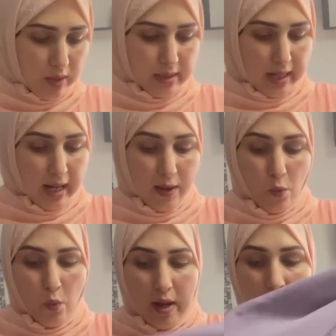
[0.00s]
صراحه
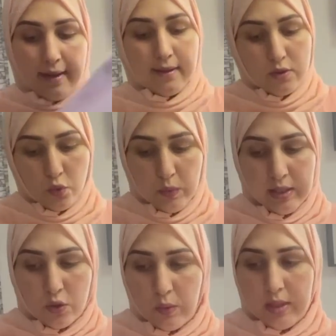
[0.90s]
واعر زوين
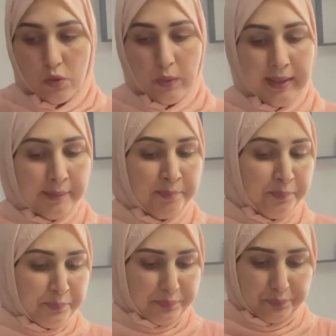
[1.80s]
زوين زوين
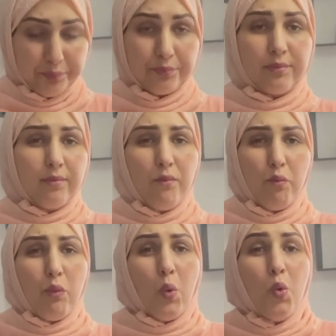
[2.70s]

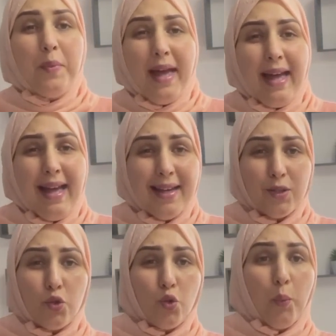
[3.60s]

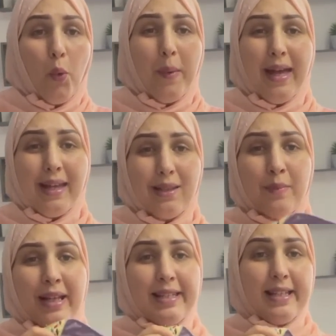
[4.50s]
وبارد توبو بارد ما
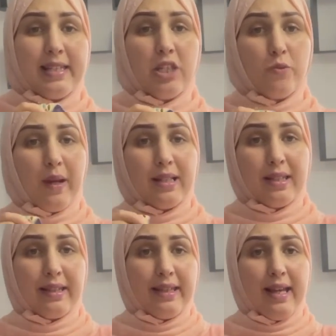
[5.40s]
كتحسيش براسك
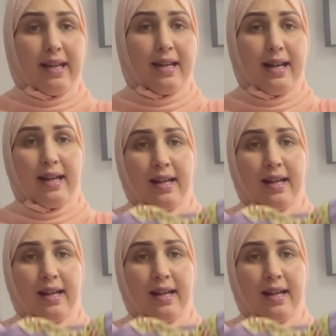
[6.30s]
كاع